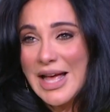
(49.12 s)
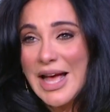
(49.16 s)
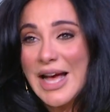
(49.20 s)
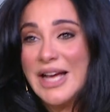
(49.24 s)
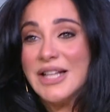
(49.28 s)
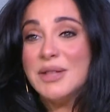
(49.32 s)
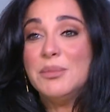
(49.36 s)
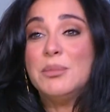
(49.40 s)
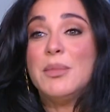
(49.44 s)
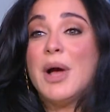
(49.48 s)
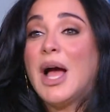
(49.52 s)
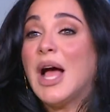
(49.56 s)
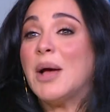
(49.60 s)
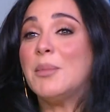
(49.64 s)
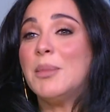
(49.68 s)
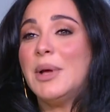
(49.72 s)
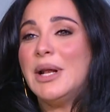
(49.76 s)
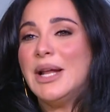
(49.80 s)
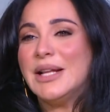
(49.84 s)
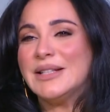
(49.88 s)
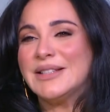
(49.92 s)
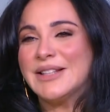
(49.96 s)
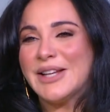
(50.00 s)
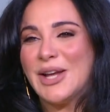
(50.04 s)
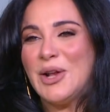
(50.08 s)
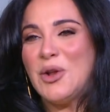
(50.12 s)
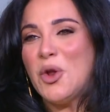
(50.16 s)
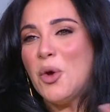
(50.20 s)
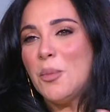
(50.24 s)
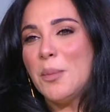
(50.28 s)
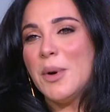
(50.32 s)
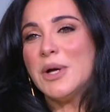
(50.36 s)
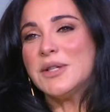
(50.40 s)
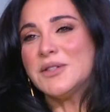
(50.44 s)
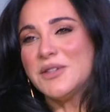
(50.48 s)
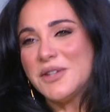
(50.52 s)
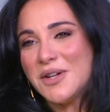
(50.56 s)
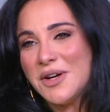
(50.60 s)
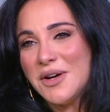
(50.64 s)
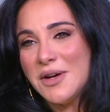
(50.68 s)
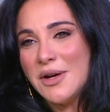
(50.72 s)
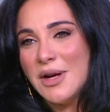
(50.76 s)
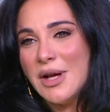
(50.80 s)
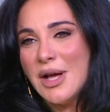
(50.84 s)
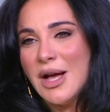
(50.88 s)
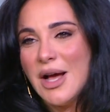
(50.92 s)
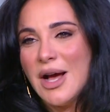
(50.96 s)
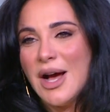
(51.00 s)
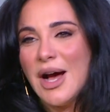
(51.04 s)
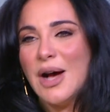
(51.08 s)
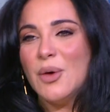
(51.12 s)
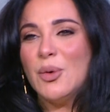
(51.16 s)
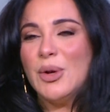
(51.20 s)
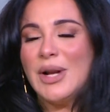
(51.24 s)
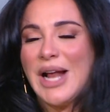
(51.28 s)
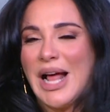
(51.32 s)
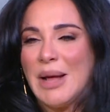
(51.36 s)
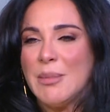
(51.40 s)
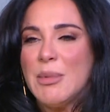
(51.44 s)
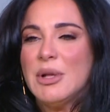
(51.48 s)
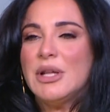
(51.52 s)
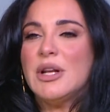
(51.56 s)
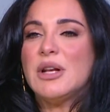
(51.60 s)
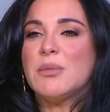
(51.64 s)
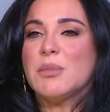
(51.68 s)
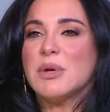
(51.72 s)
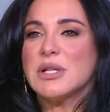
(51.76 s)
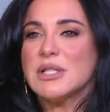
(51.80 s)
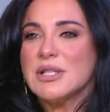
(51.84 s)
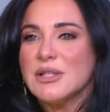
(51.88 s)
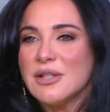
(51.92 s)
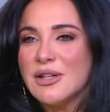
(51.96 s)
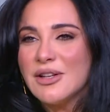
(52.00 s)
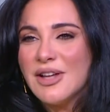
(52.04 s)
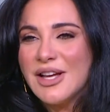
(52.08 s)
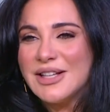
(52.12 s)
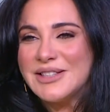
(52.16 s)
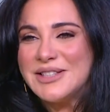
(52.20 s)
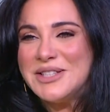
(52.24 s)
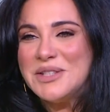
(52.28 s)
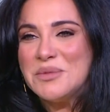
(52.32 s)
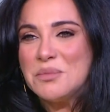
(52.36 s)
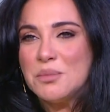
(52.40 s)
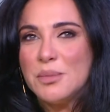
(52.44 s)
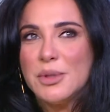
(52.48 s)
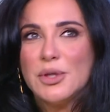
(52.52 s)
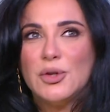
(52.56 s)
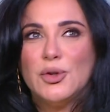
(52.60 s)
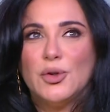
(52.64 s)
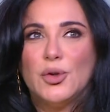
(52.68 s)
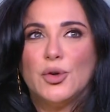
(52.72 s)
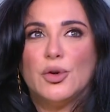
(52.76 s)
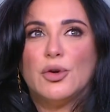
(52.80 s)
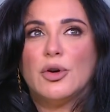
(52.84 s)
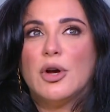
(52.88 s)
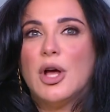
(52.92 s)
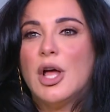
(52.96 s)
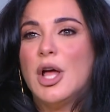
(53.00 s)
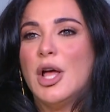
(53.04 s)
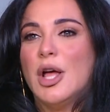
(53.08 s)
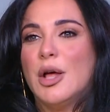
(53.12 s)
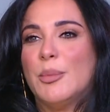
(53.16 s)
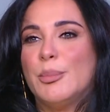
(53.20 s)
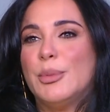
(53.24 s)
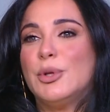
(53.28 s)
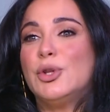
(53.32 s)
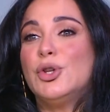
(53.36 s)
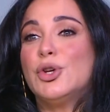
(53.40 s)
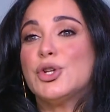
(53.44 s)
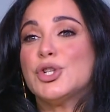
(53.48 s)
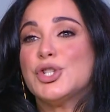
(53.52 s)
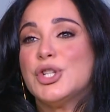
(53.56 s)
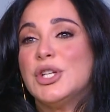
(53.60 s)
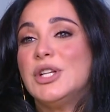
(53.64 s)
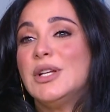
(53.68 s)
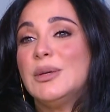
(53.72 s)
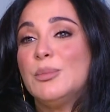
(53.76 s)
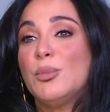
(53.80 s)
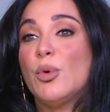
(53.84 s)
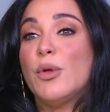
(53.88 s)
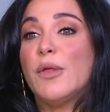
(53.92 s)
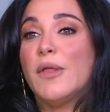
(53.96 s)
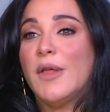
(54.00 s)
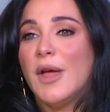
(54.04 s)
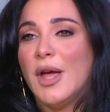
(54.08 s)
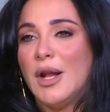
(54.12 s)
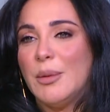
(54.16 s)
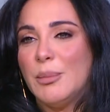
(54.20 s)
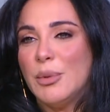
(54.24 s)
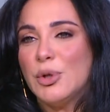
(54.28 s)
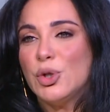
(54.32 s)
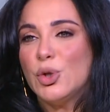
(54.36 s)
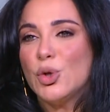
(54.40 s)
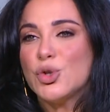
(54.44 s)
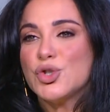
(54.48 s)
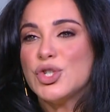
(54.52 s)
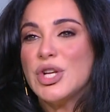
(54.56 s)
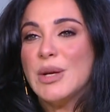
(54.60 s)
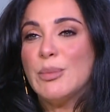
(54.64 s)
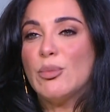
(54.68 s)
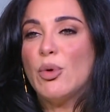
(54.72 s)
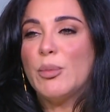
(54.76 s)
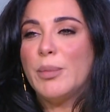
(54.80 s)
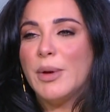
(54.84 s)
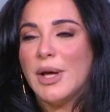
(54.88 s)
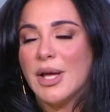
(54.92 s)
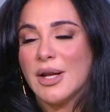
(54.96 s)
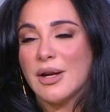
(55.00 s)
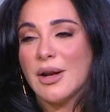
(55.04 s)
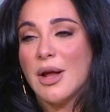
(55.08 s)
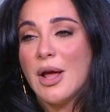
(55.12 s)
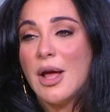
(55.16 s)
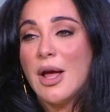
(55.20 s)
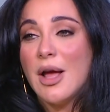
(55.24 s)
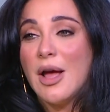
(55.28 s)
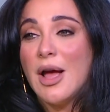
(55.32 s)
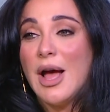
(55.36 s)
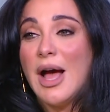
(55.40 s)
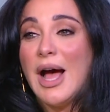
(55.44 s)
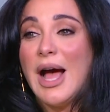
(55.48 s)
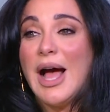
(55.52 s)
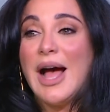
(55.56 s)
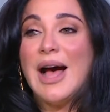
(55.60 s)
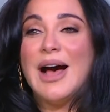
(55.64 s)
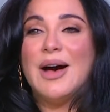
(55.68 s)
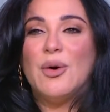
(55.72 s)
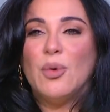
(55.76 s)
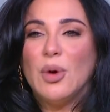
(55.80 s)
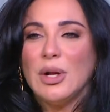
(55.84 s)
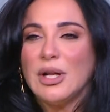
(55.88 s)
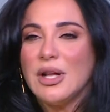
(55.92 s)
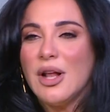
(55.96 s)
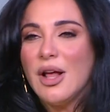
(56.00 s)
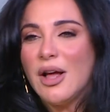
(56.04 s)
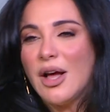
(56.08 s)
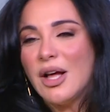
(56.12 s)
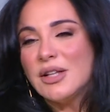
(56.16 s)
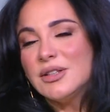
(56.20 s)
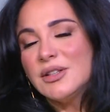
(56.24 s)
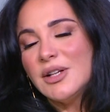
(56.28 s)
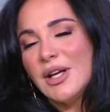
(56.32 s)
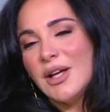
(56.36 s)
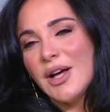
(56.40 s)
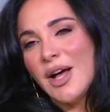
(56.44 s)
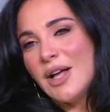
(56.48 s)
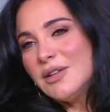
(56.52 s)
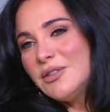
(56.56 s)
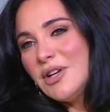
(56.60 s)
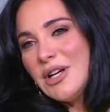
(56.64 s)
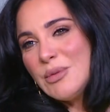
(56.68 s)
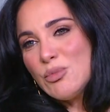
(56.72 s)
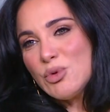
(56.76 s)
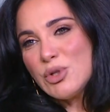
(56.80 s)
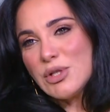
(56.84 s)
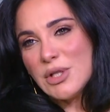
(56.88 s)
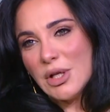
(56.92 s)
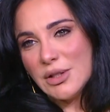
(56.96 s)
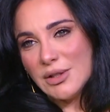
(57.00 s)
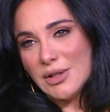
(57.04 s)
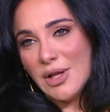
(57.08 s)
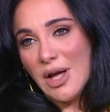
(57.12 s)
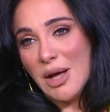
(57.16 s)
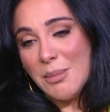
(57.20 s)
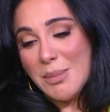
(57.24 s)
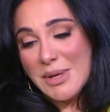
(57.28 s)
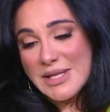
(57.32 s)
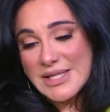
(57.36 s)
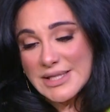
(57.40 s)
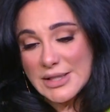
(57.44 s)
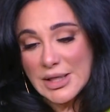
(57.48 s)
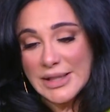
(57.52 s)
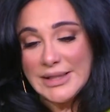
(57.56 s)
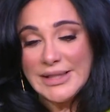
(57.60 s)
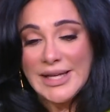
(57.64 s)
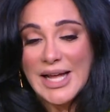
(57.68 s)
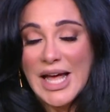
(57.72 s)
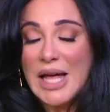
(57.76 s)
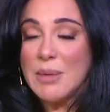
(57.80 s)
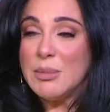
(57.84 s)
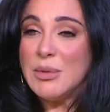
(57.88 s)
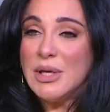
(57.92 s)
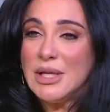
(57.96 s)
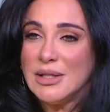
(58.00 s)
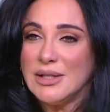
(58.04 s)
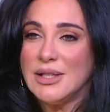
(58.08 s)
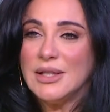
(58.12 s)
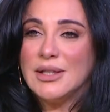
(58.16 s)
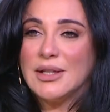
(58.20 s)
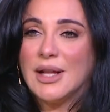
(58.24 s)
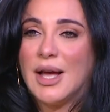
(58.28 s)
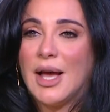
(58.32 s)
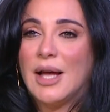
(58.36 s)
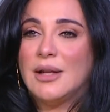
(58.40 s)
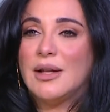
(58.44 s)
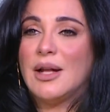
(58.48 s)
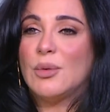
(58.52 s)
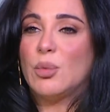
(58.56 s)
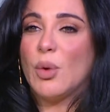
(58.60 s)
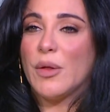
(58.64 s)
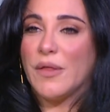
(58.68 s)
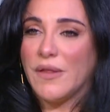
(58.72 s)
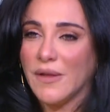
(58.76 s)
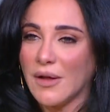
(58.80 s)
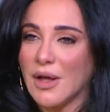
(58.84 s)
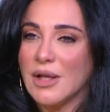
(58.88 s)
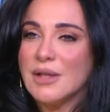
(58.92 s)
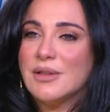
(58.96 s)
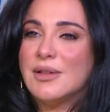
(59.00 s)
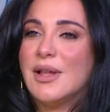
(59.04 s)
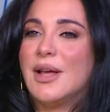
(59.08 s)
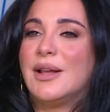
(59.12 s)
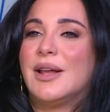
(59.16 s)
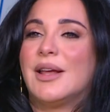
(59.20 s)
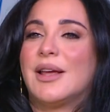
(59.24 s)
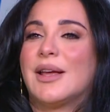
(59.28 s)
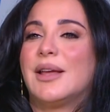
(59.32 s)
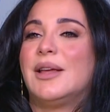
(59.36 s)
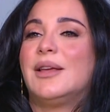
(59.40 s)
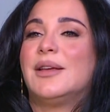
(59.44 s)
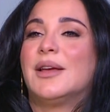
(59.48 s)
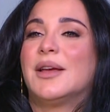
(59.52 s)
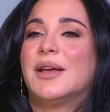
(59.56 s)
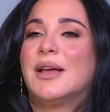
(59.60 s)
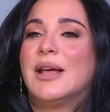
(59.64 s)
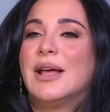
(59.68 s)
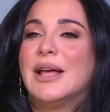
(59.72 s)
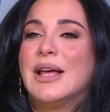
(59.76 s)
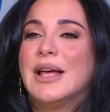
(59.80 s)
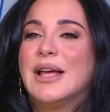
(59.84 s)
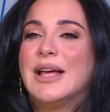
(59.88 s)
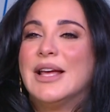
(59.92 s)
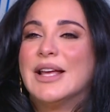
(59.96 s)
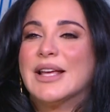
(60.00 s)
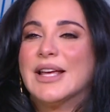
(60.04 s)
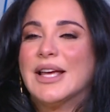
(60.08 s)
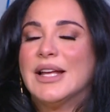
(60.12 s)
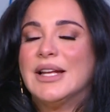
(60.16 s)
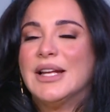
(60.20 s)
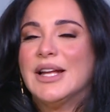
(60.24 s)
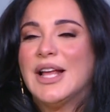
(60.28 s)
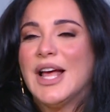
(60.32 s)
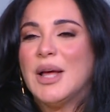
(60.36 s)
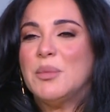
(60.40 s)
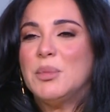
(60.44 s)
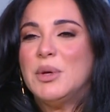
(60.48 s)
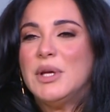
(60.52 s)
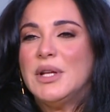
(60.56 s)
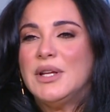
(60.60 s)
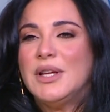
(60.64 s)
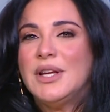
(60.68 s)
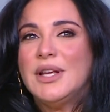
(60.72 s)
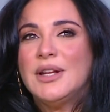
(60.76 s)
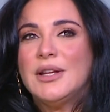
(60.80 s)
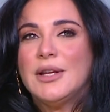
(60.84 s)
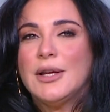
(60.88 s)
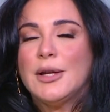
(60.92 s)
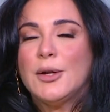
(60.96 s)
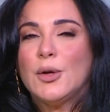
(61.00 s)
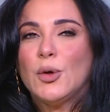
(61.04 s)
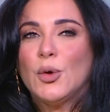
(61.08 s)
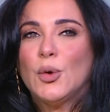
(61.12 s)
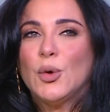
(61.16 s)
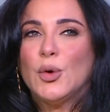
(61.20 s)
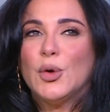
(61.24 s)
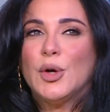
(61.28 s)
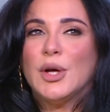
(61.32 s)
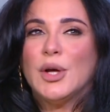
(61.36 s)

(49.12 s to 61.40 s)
قد ما عملت كليوباترا او العمل المصري القديم بده بده شيء مذهل بده شيء مبهر حاولنا قدر قدر المستطاع بس كنا امينين على الوثيقه التاريخيه كنا امينين انه